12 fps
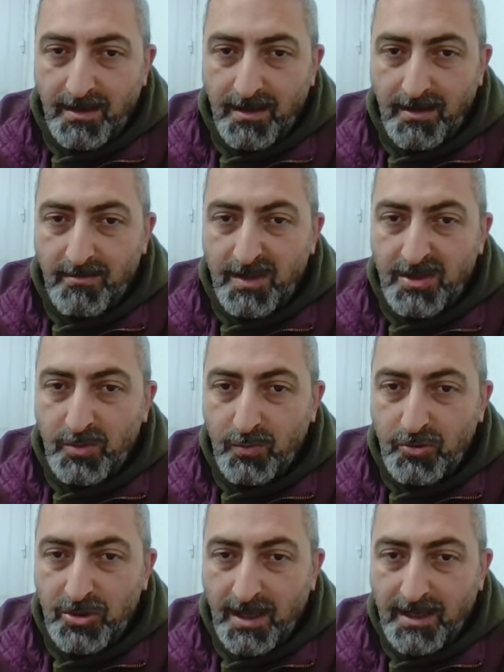22
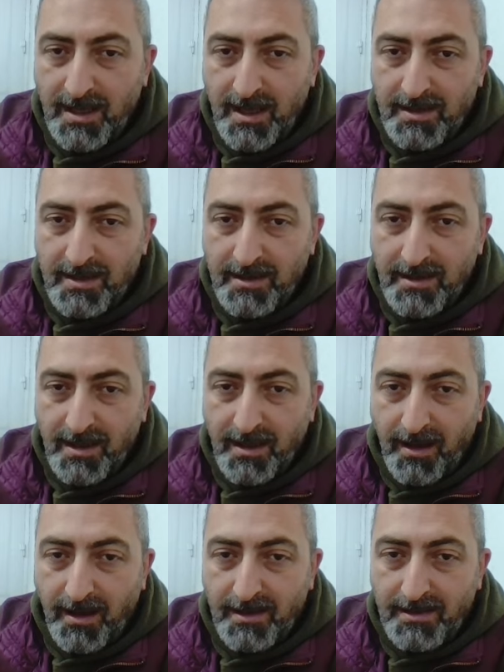buçuğa
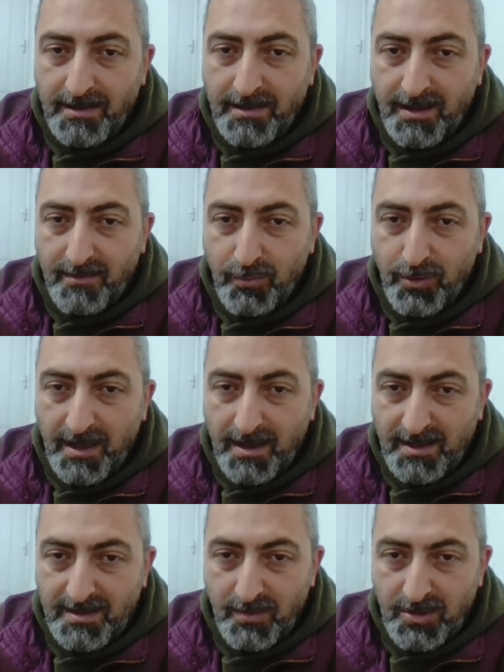geldiğinde al diye buraya
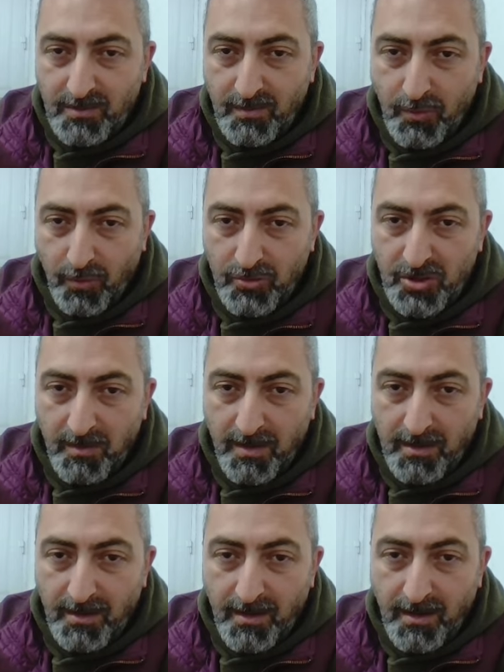yazmışım
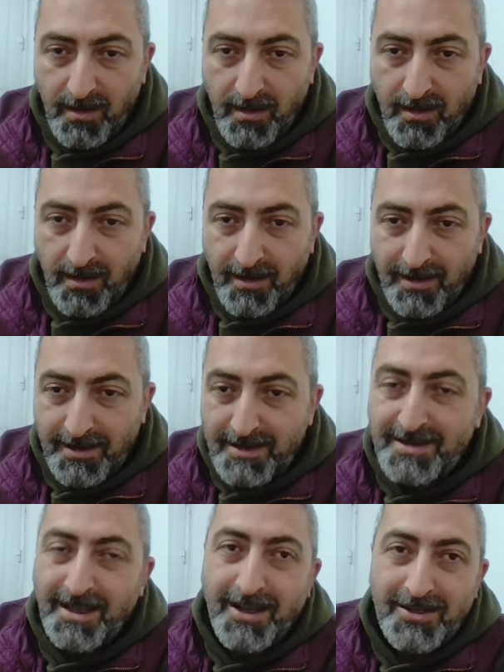kocaman.
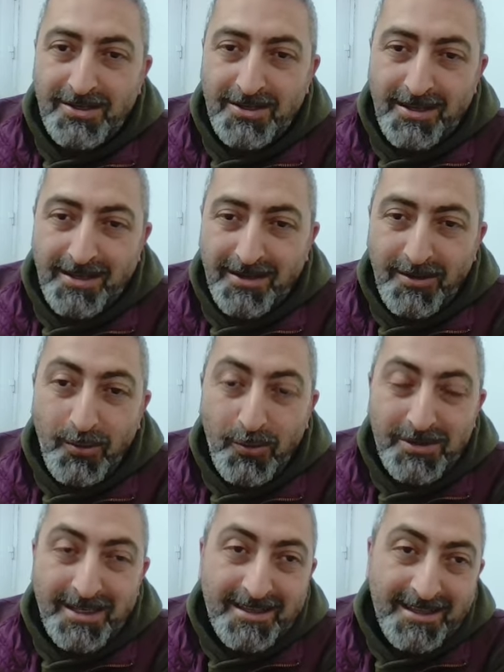Hisse kaç lira?
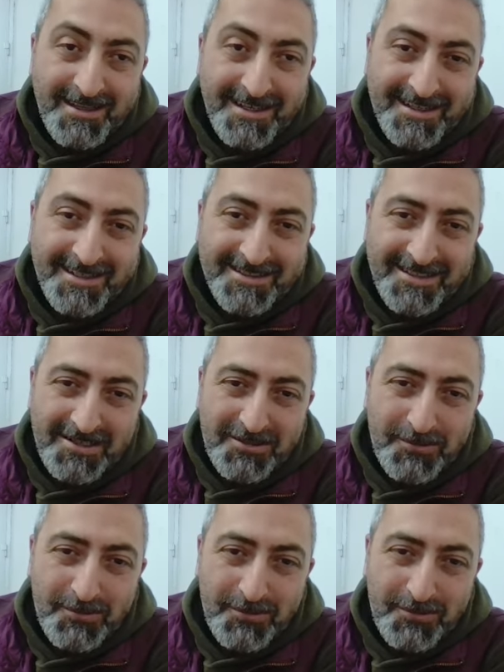17 lira
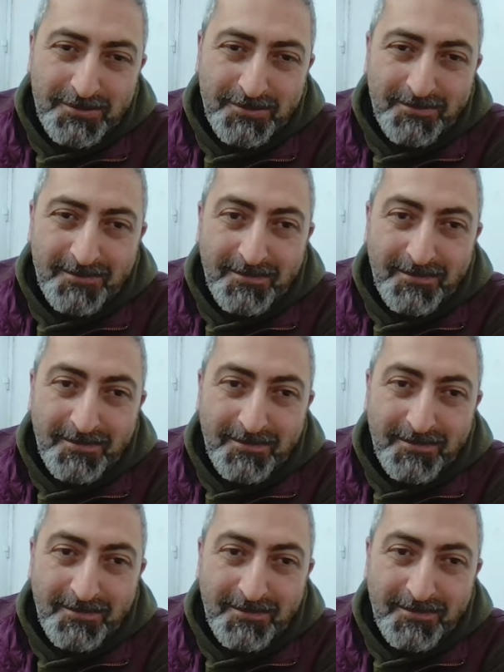48 kuruş.